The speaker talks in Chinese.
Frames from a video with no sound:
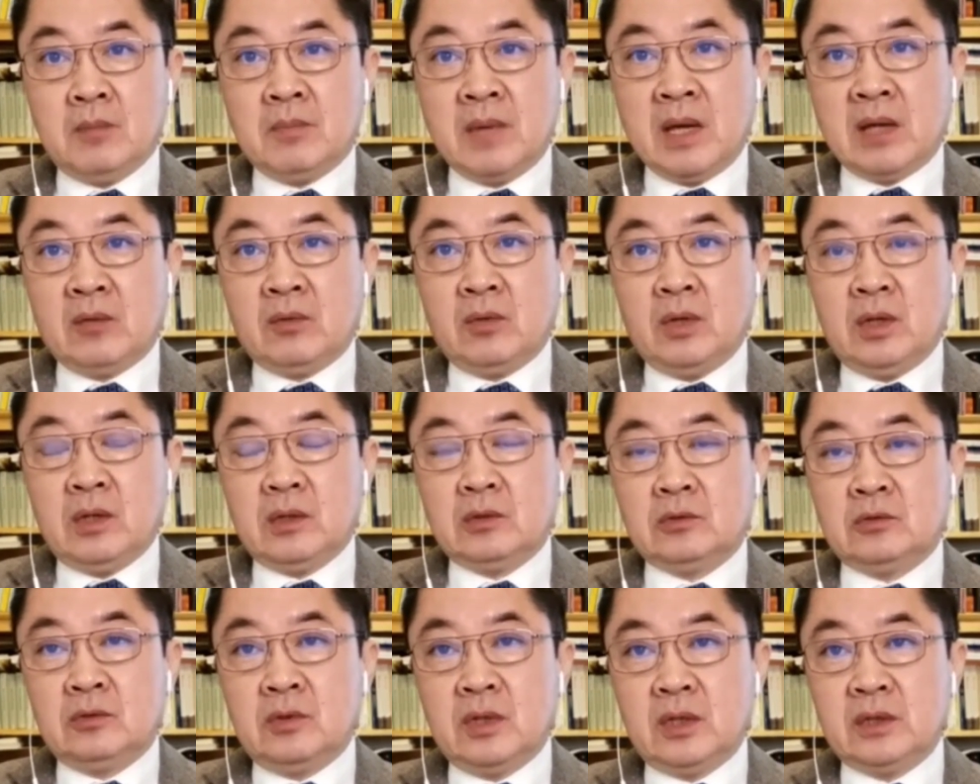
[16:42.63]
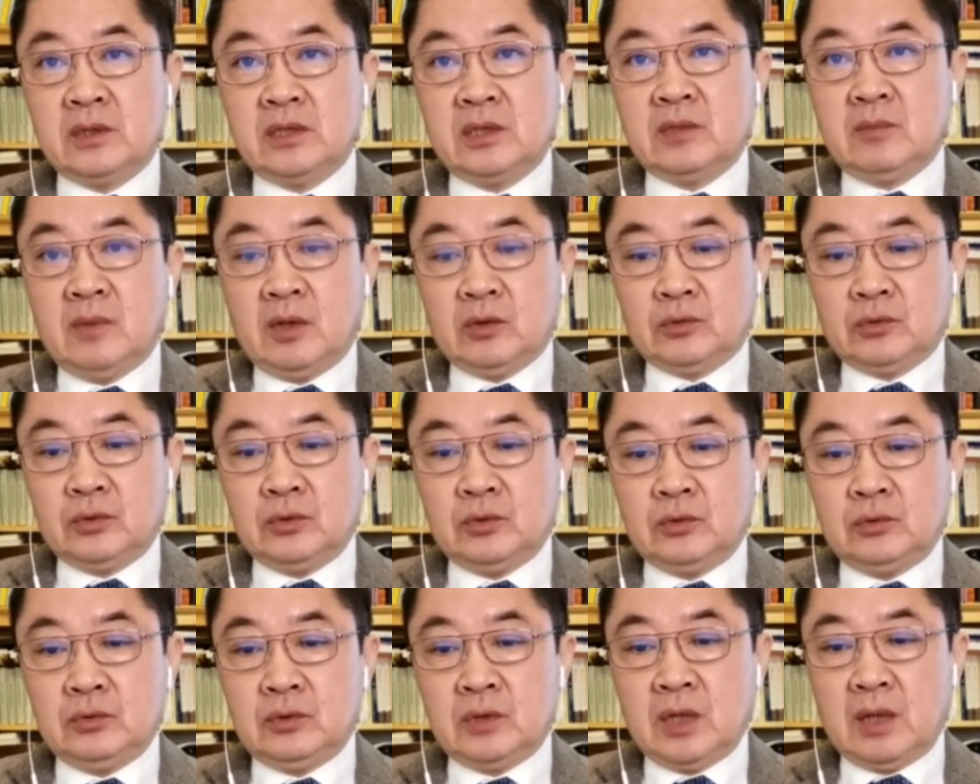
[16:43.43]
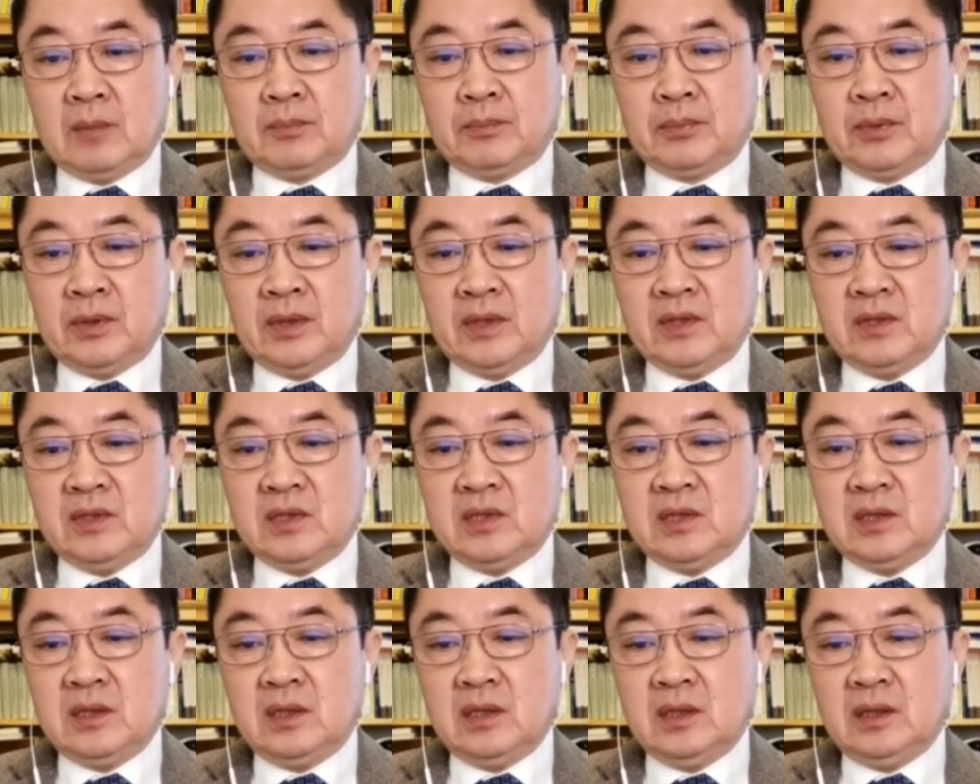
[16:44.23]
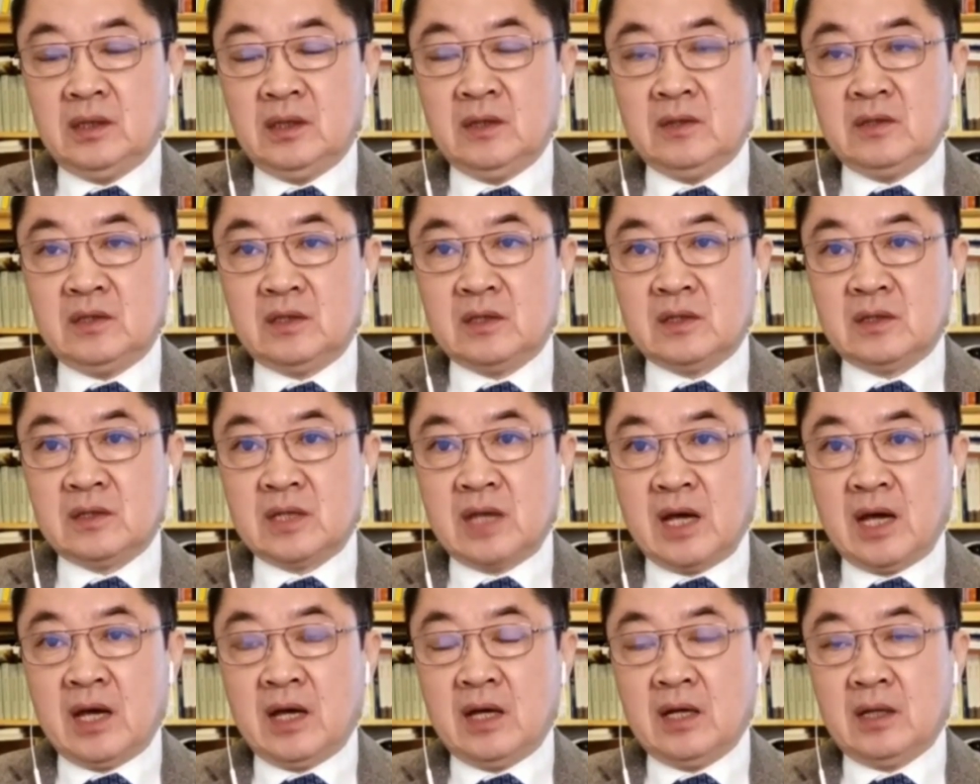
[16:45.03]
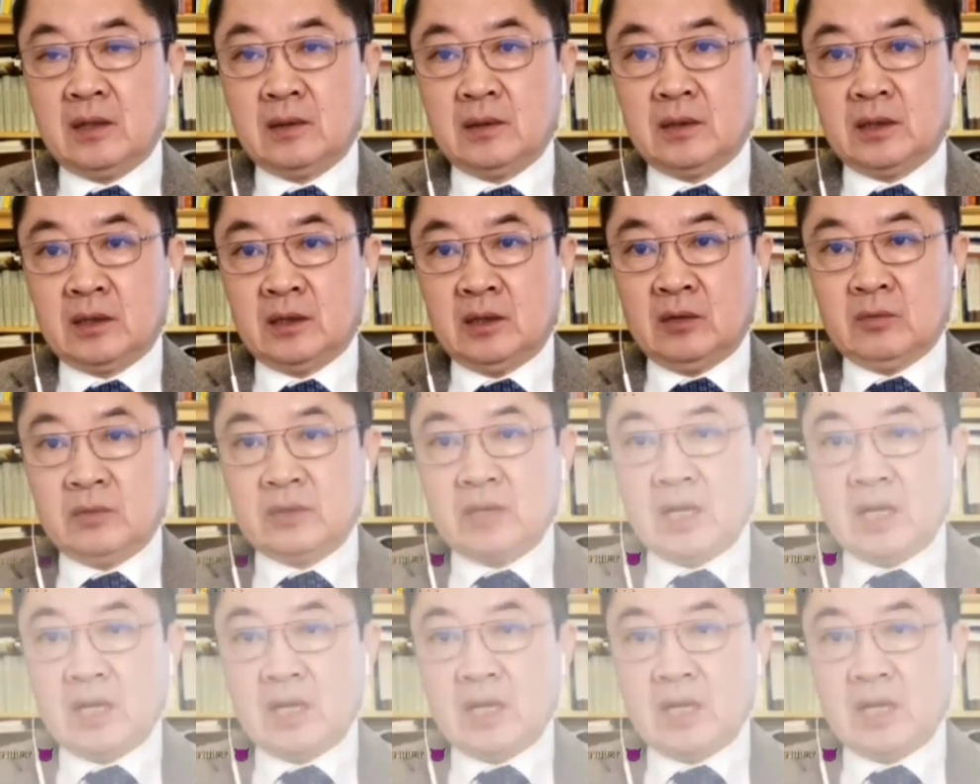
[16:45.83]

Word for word: 美国中央情报局局长伯恩斯因此在俄